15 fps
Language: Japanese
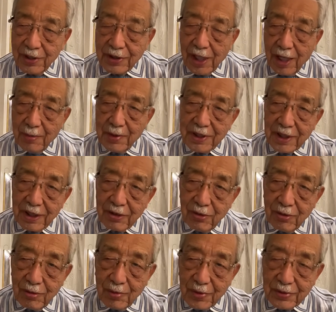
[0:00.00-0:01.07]
で、アメリカの
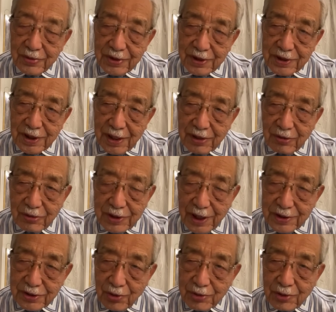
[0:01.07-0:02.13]
方も軍事産業
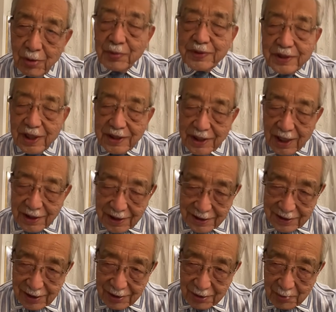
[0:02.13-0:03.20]
最初は伸びていたんで
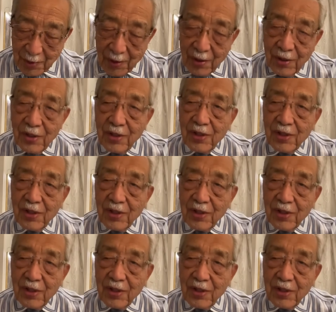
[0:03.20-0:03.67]
すけども、